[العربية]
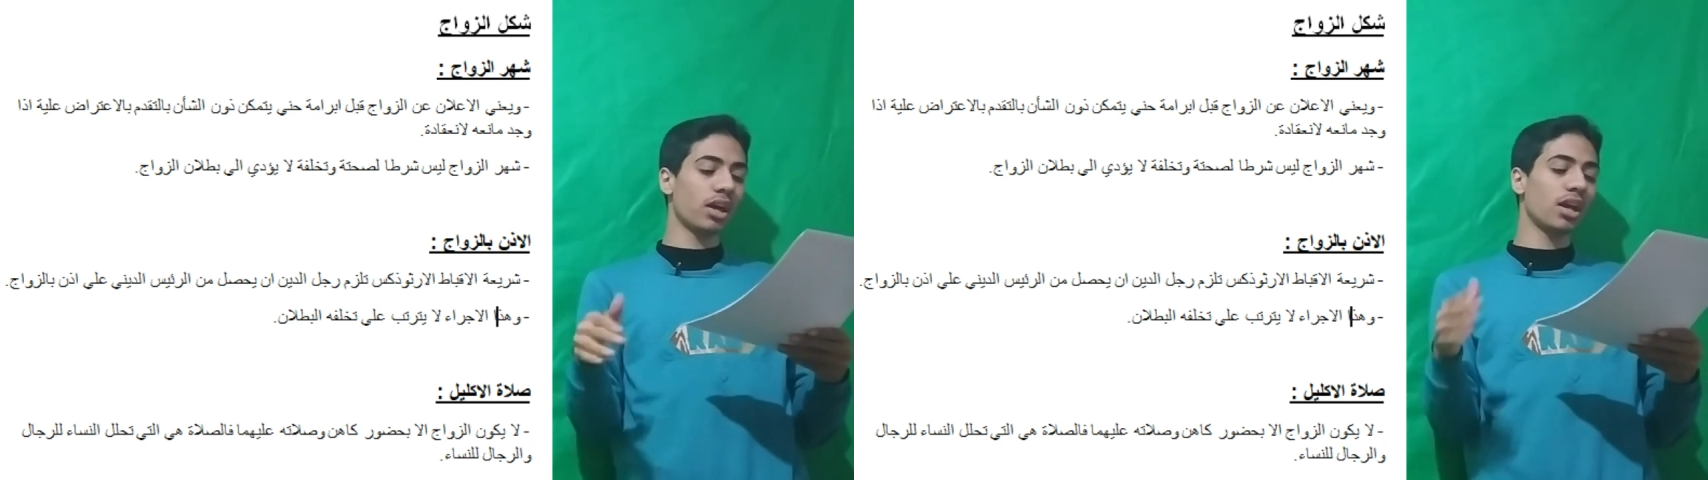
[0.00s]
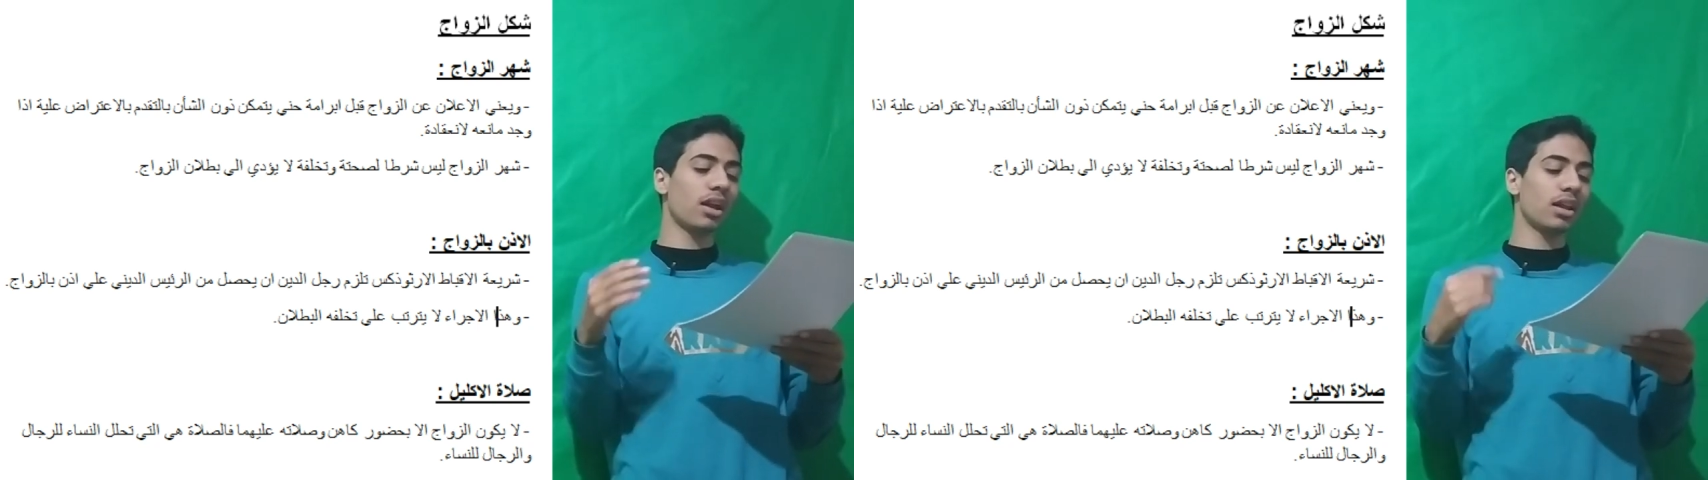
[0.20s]

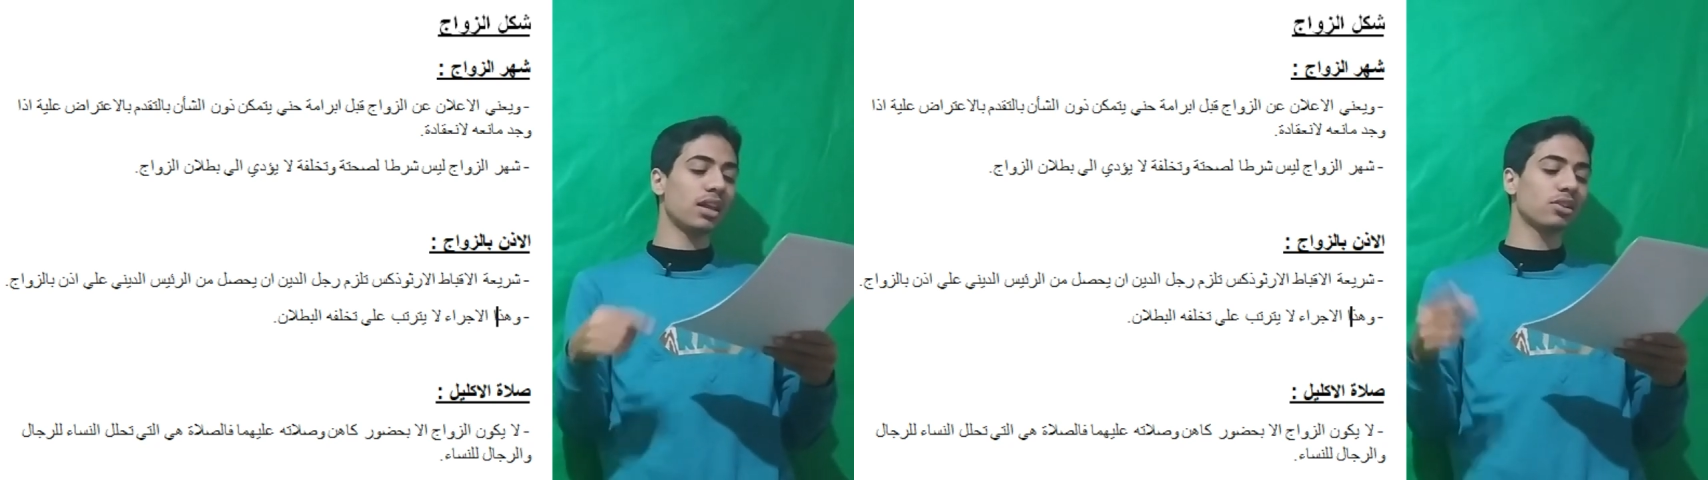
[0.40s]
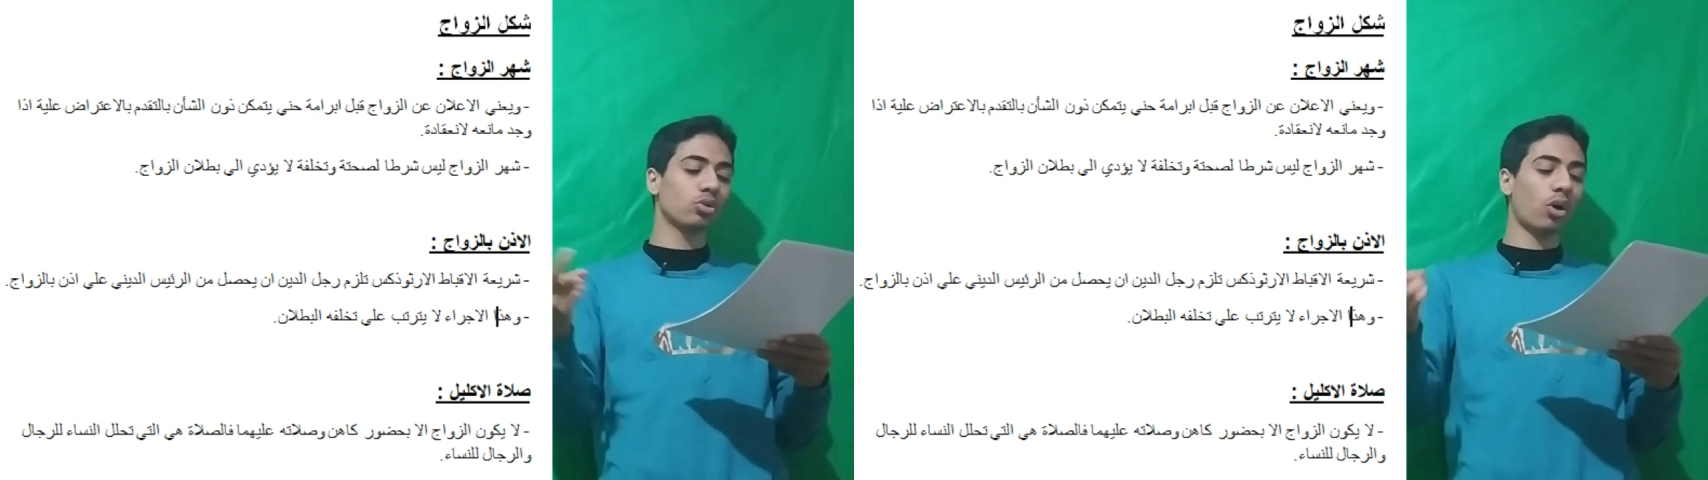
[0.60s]
هي
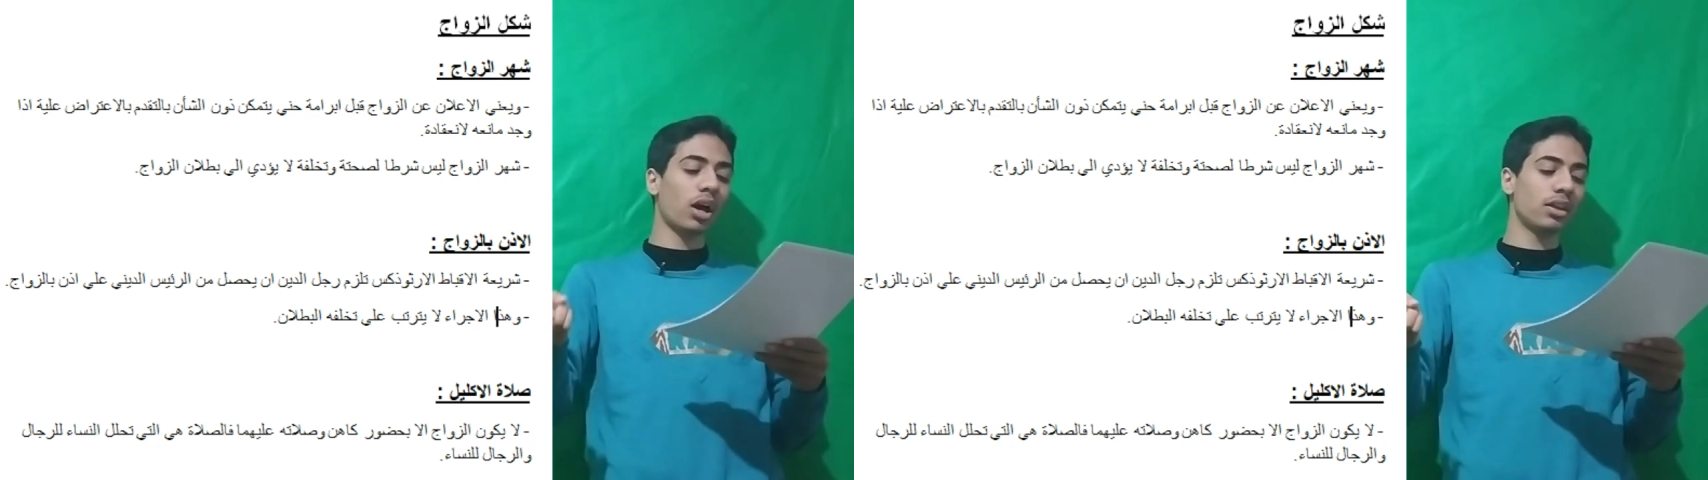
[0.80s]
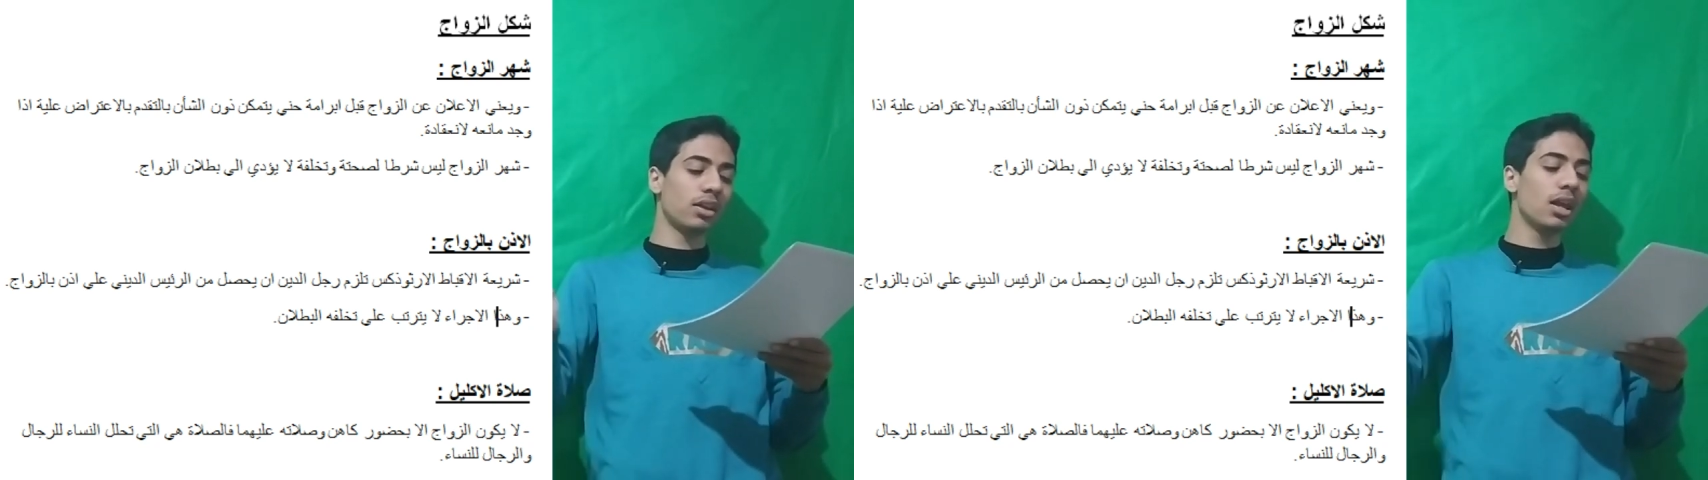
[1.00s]
التي
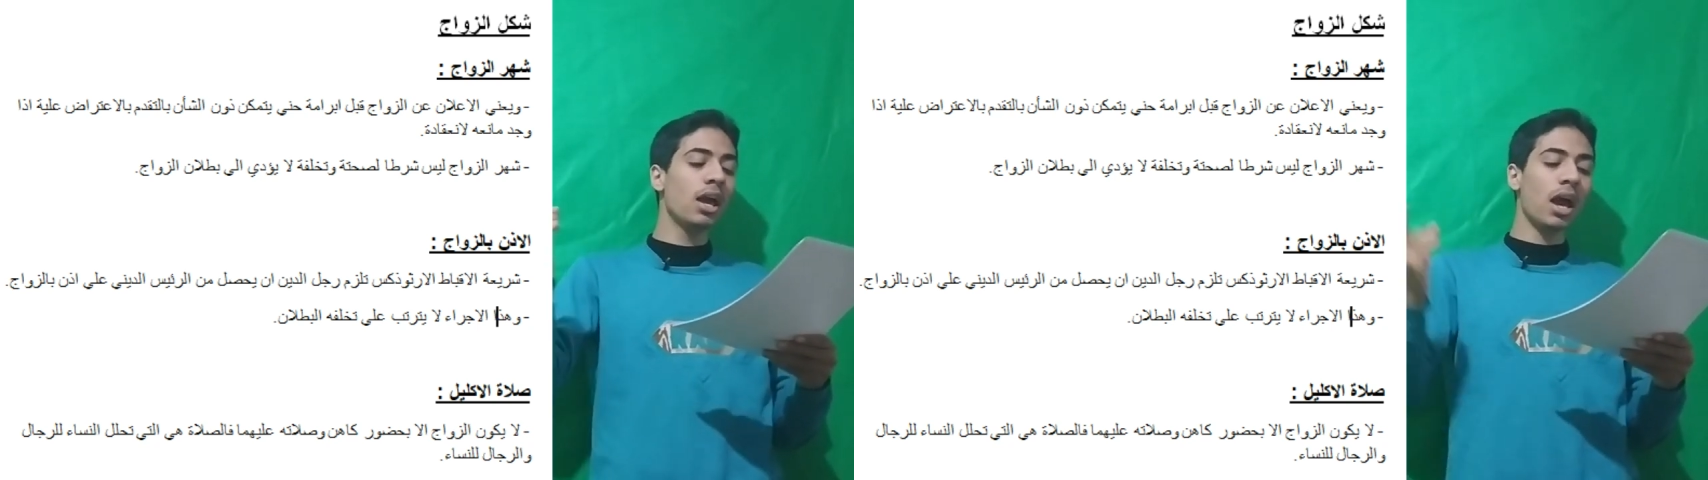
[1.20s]
تحلل